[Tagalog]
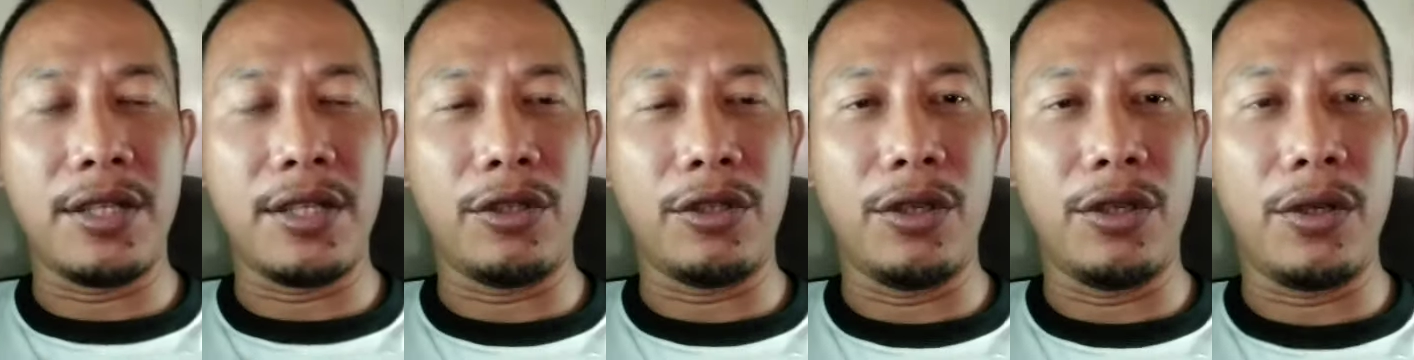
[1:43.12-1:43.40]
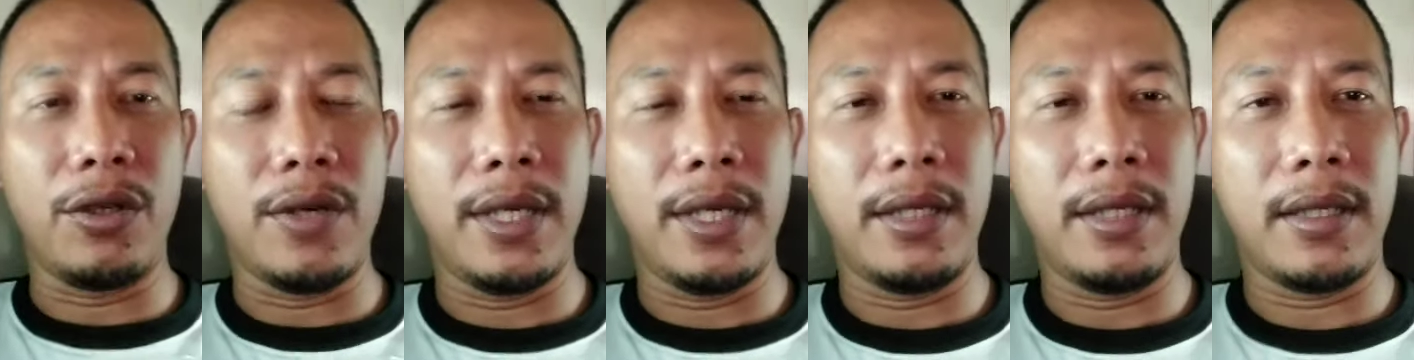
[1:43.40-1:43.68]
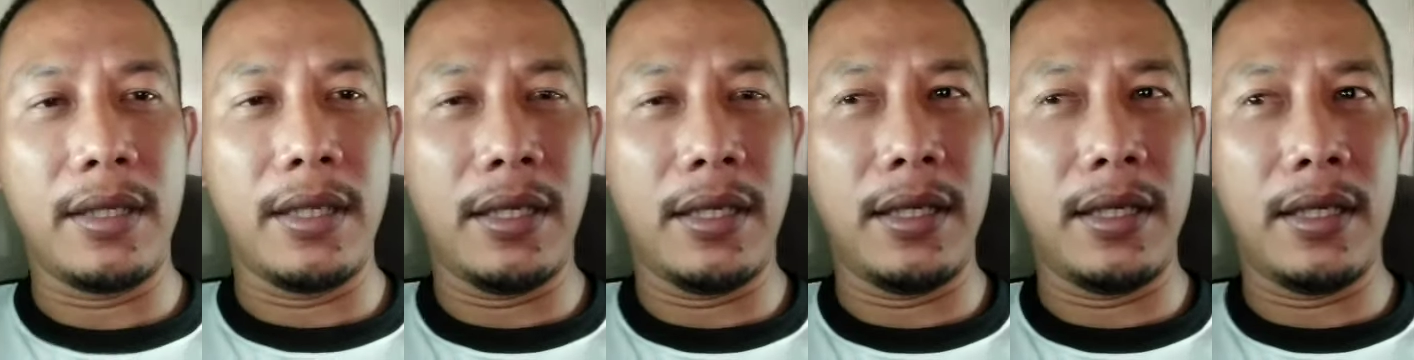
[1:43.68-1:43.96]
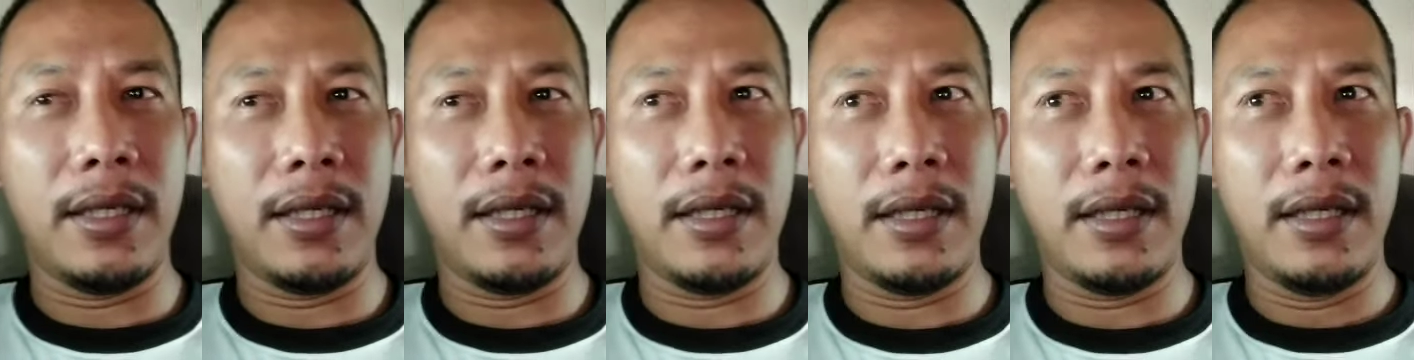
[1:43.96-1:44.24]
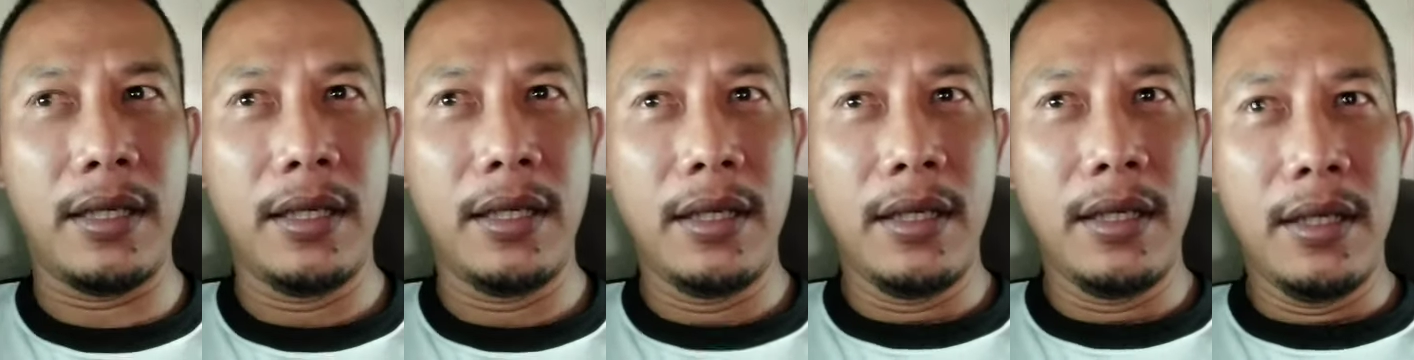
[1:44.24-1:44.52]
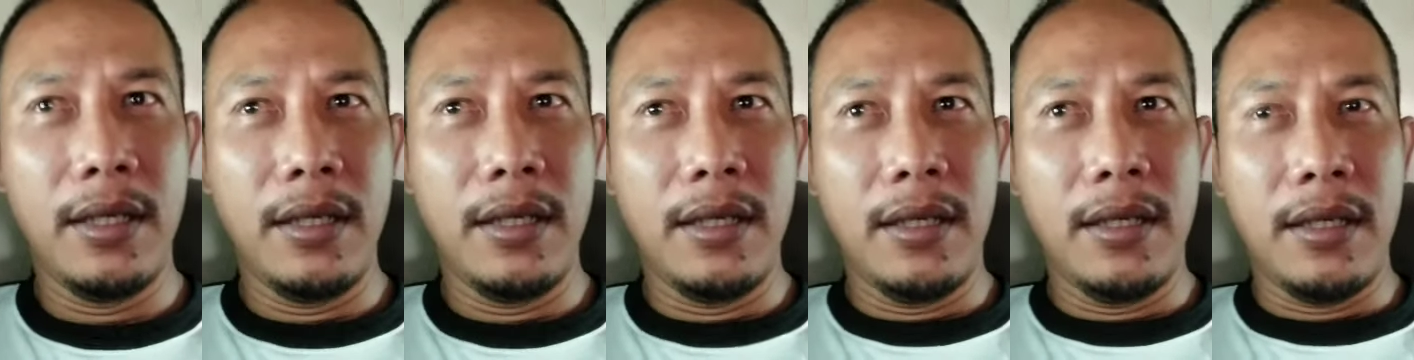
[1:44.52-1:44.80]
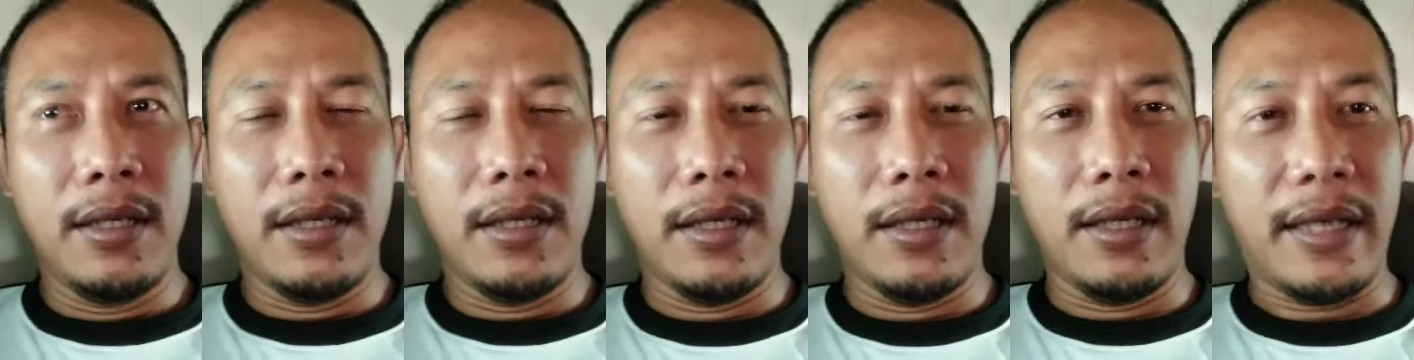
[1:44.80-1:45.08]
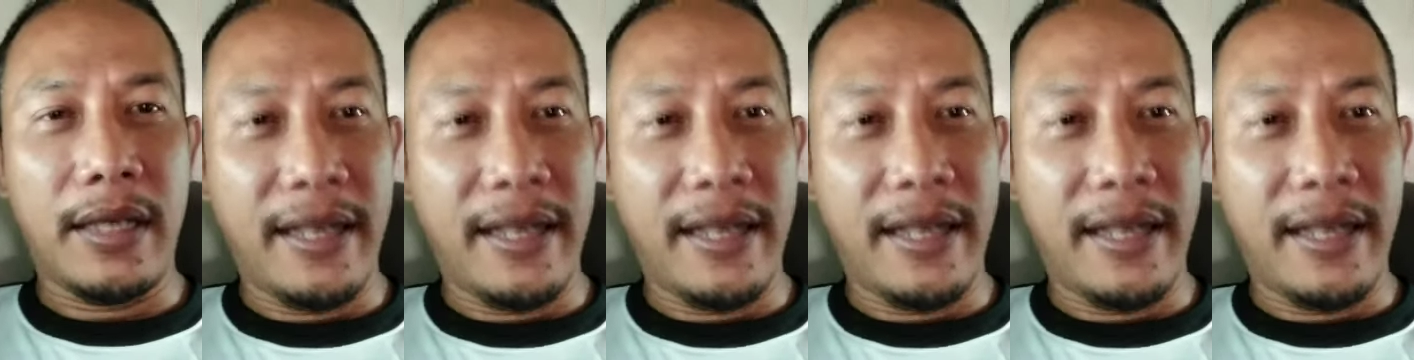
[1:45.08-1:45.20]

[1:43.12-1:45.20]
kinsa to ikuan, uh, uh,